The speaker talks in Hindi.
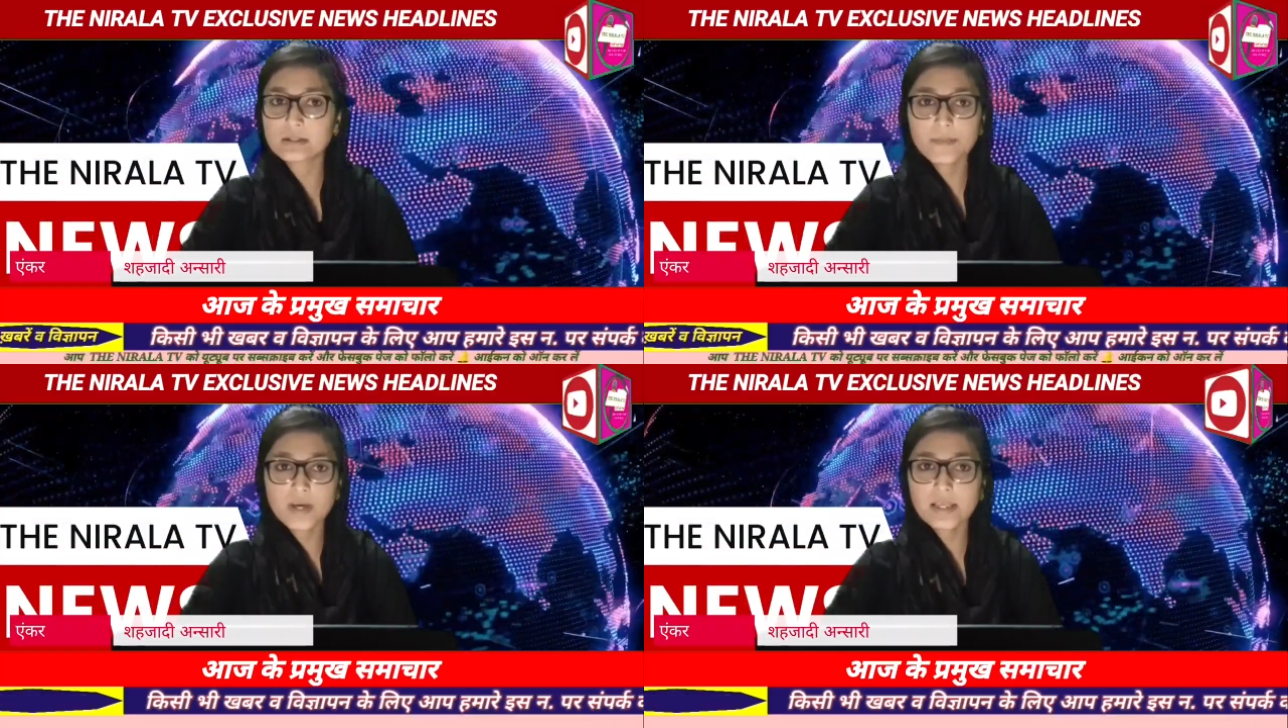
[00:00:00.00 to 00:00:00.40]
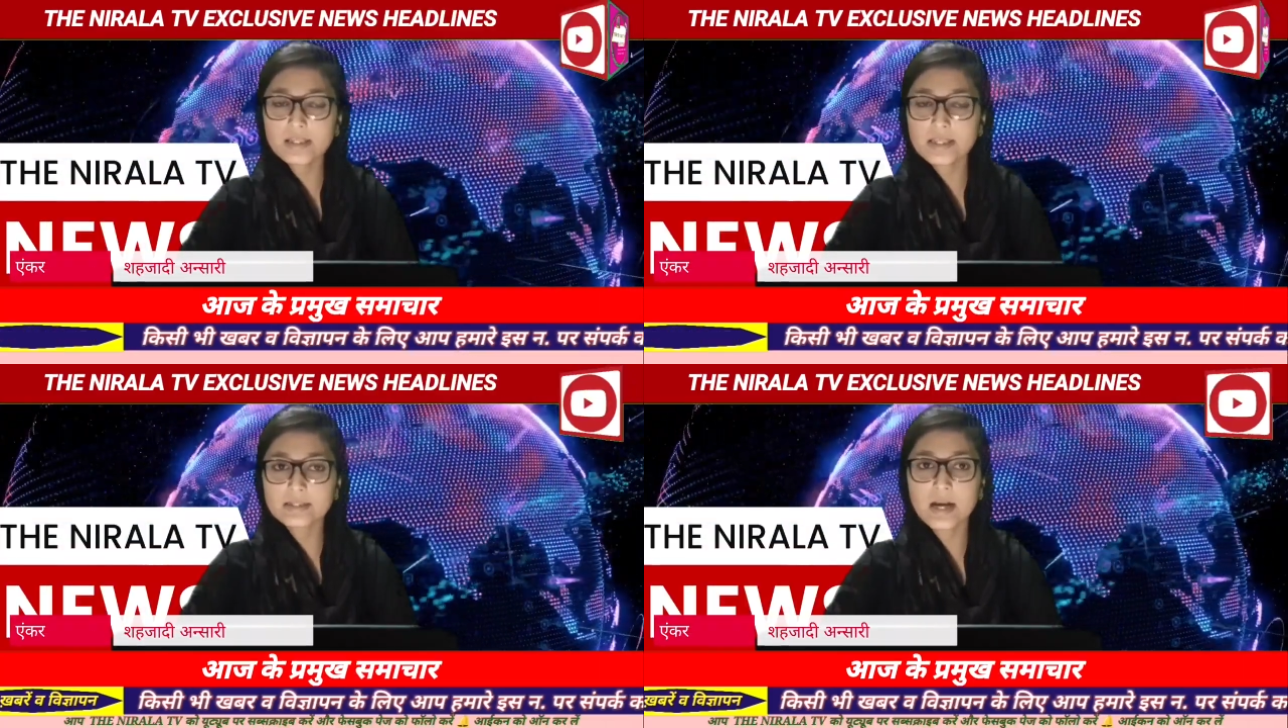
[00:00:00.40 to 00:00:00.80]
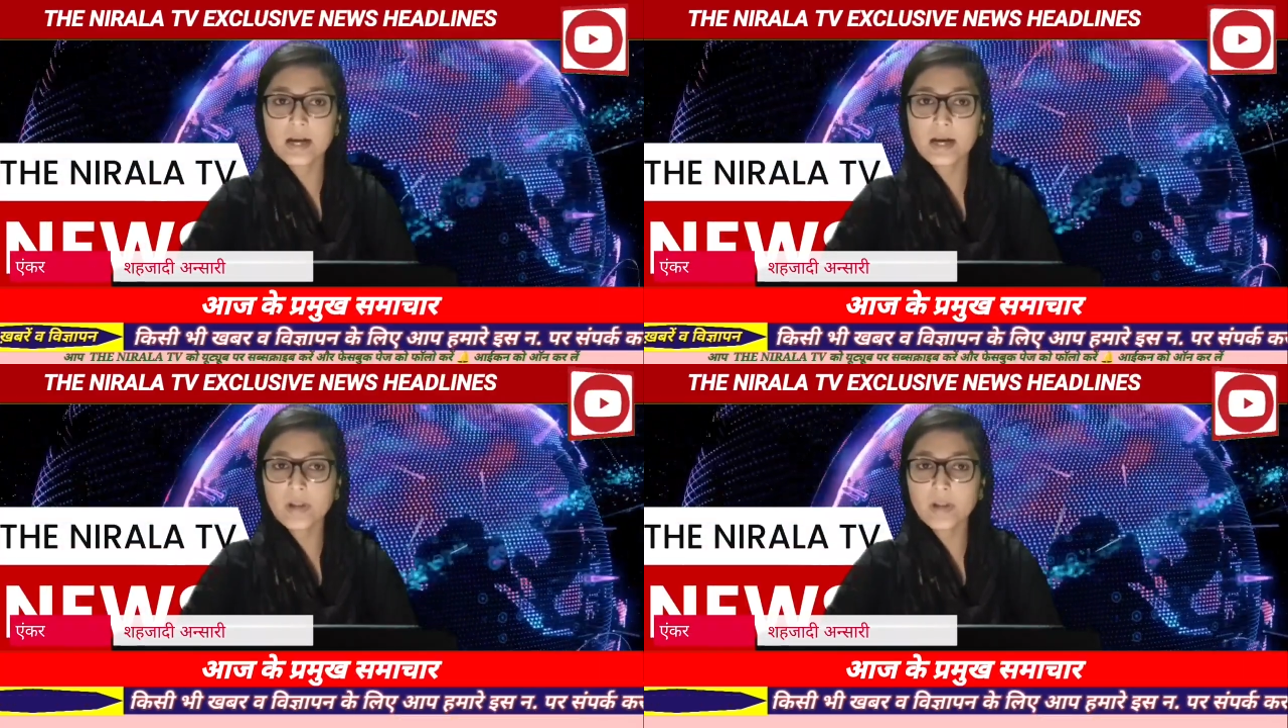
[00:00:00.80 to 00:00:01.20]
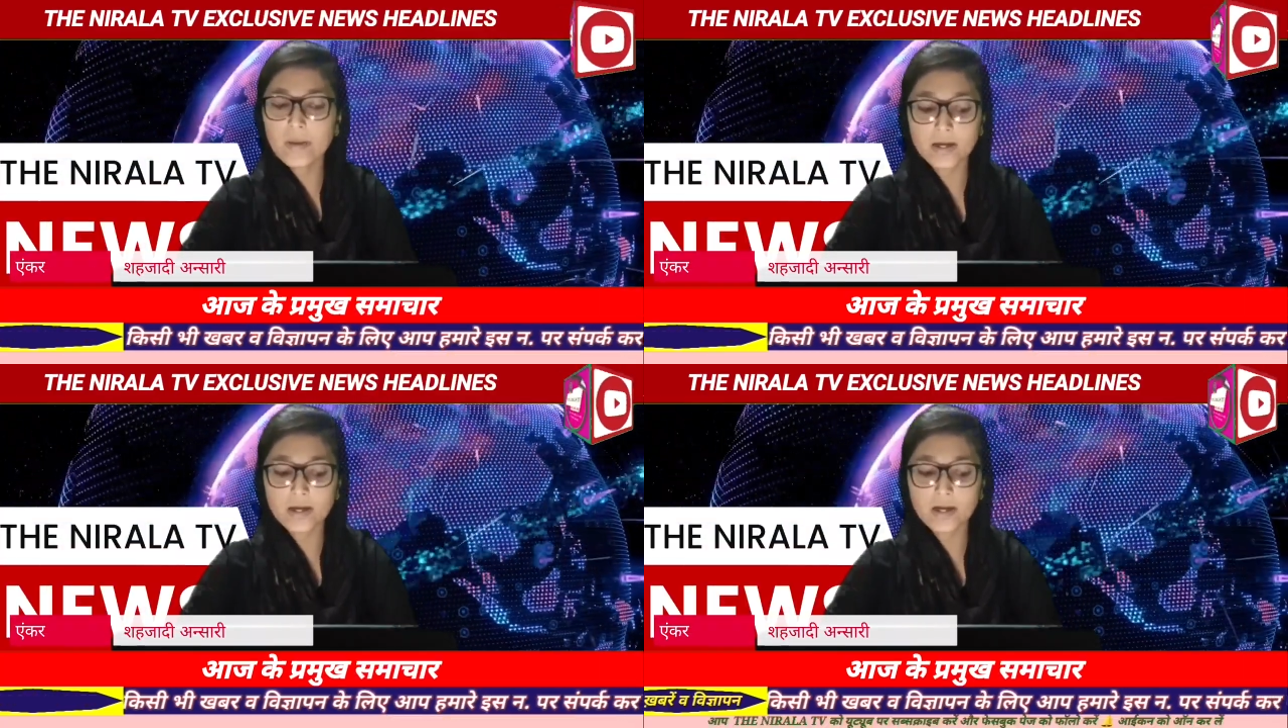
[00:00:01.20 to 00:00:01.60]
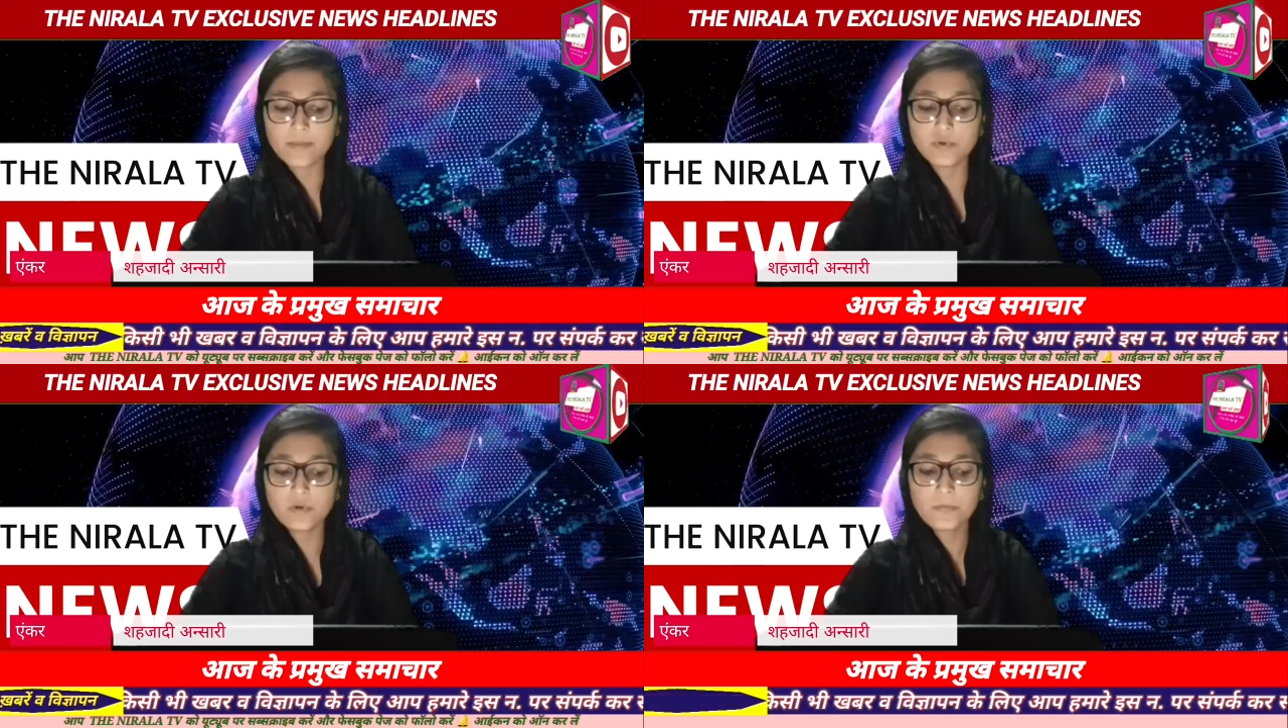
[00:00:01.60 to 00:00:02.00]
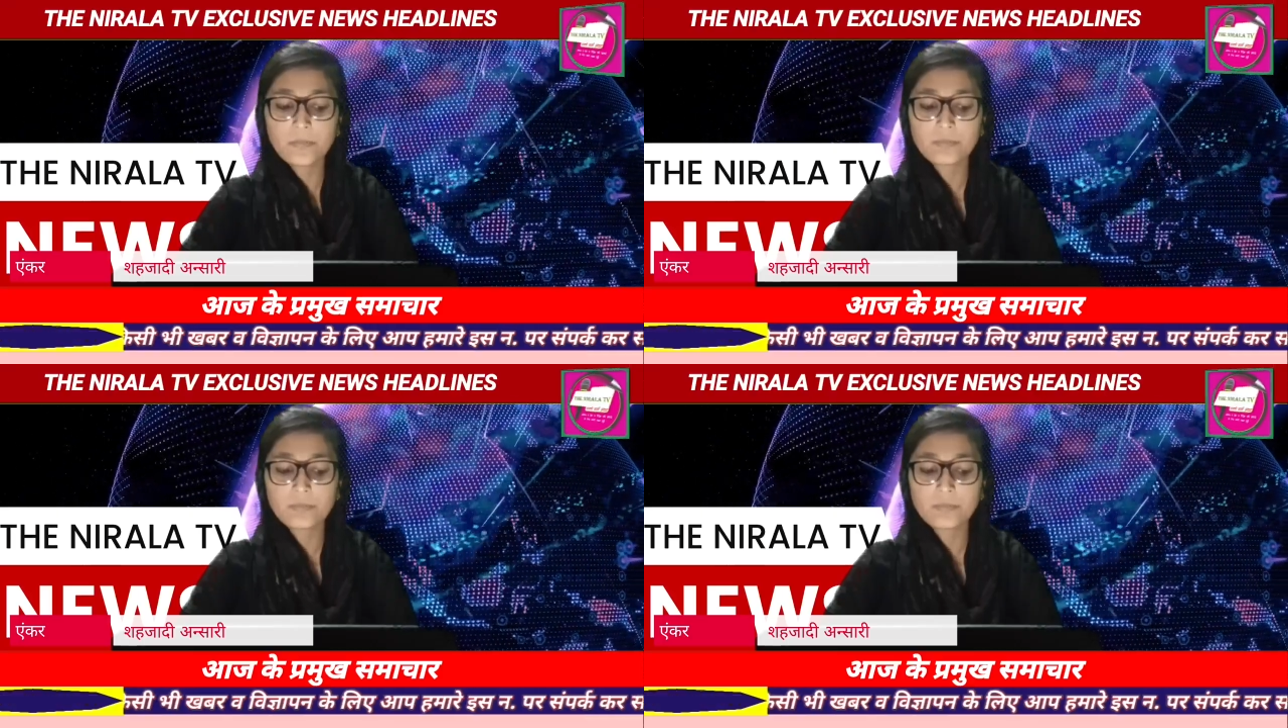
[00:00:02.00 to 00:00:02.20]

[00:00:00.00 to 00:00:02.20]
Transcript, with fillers: दमकल के दस गाड़ियों ने पाया काबू